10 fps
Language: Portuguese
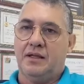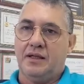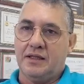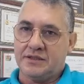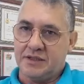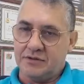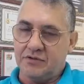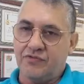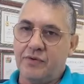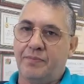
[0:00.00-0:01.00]
Esse cidadão
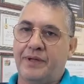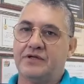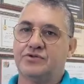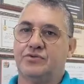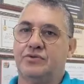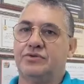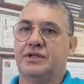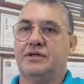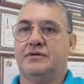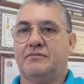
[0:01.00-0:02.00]
que foi preso
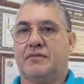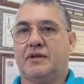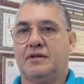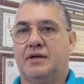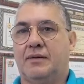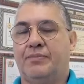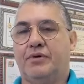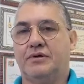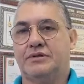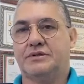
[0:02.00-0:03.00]
ontem
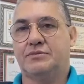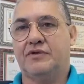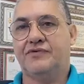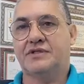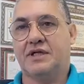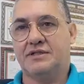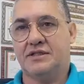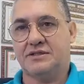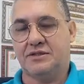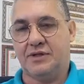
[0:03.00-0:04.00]
após uma
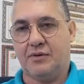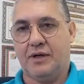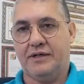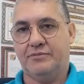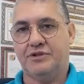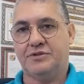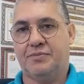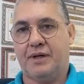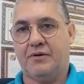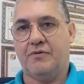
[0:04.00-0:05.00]
fiscalização da Guarda
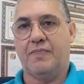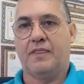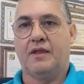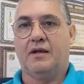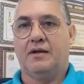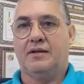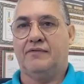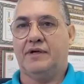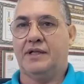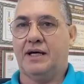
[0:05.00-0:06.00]
Municipal, na
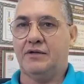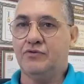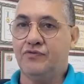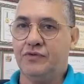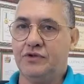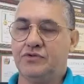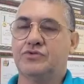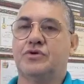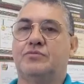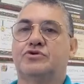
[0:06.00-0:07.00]
verdade o vídeo
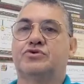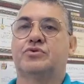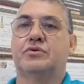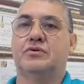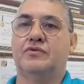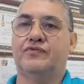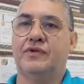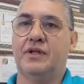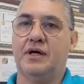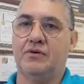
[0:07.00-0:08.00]
só mostrou o
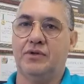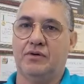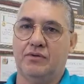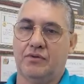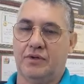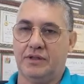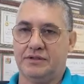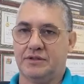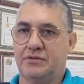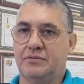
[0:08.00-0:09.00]
final da
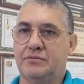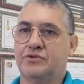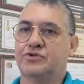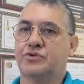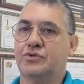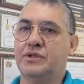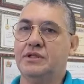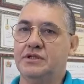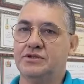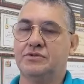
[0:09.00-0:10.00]
ocorrência, não mostrou o
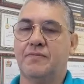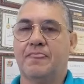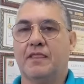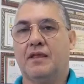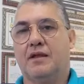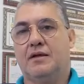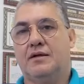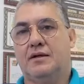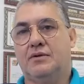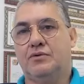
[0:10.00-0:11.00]
início,
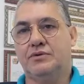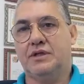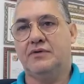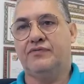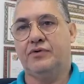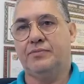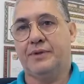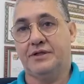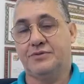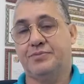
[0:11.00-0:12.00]
é, onde ele foi
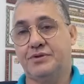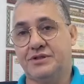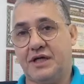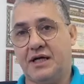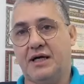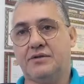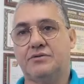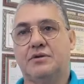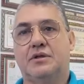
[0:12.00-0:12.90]
preso por desacato,